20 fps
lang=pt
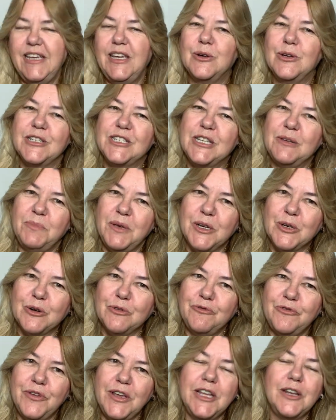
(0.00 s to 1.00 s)
E os de bico
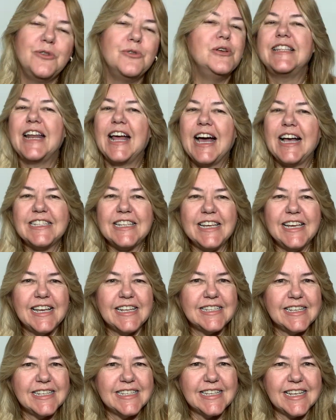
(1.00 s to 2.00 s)
fino trazem a
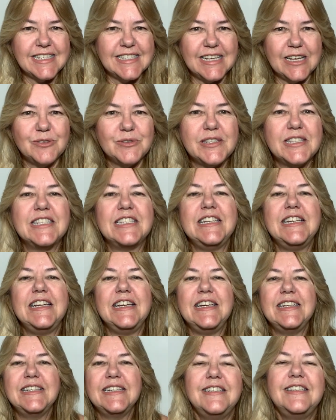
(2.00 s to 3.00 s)
sensação
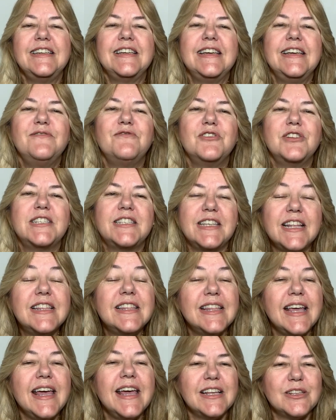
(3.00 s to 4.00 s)
sim de que você
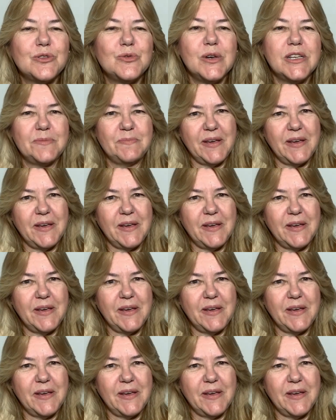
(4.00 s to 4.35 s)
tem as suas